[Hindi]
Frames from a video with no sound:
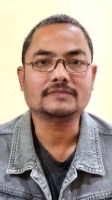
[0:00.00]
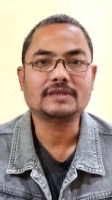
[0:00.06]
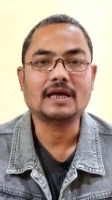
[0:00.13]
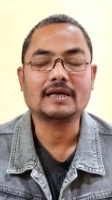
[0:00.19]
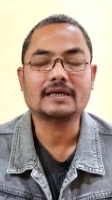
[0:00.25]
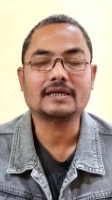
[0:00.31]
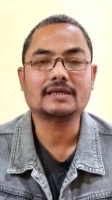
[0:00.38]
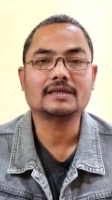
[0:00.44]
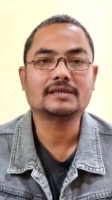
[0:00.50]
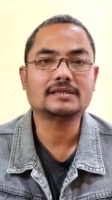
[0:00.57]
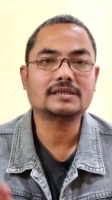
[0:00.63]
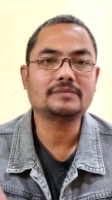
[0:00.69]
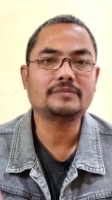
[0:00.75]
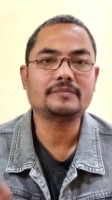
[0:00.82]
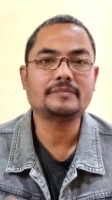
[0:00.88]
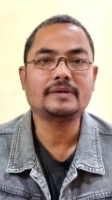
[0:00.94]
ताकि
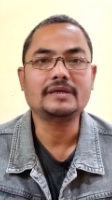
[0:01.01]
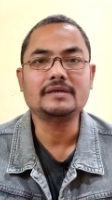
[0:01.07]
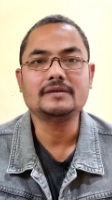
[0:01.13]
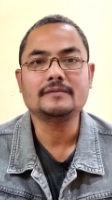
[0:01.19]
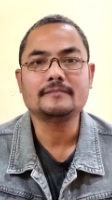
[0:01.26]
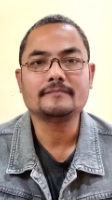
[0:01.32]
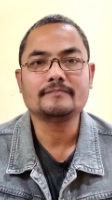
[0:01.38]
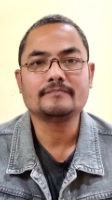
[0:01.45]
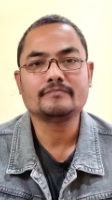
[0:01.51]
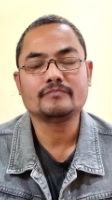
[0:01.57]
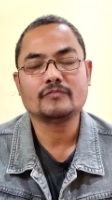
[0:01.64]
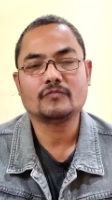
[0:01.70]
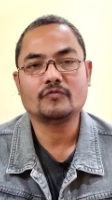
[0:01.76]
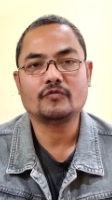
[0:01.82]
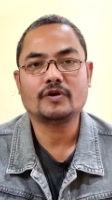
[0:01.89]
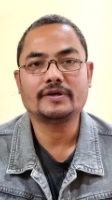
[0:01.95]
टीवी में
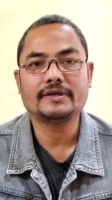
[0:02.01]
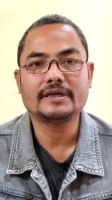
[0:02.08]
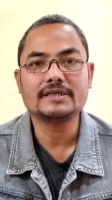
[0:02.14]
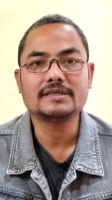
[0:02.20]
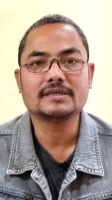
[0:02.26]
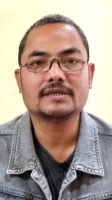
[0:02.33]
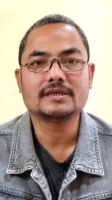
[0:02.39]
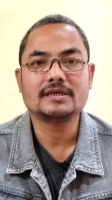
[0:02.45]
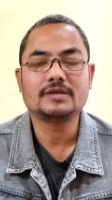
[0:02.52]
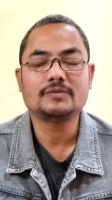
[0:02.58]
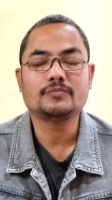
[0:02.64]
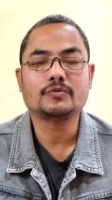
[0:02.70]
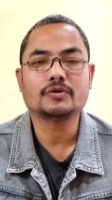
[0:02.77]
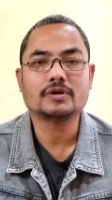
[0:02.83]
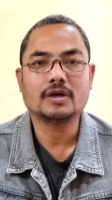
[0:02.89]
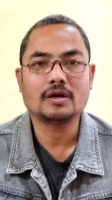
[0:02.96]
वोल्टेज
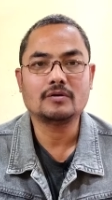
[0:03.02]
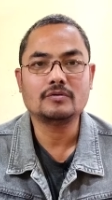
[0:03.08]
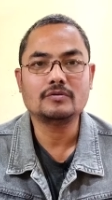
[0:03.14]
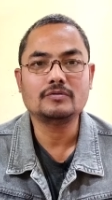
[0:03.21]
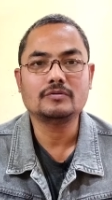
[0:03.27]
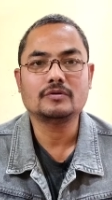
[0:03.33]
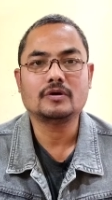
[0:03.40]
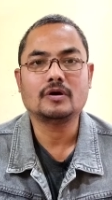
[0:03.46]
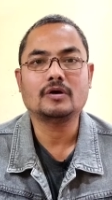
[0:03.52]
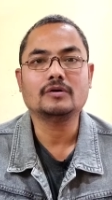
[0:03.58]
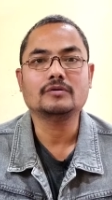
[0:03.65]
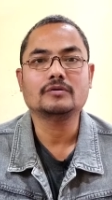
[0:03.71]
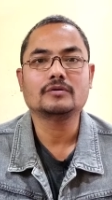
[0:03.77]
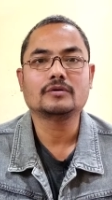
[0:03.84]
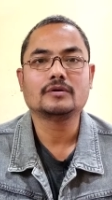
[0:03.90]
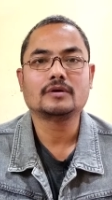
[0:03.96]
इनपुट ना हो और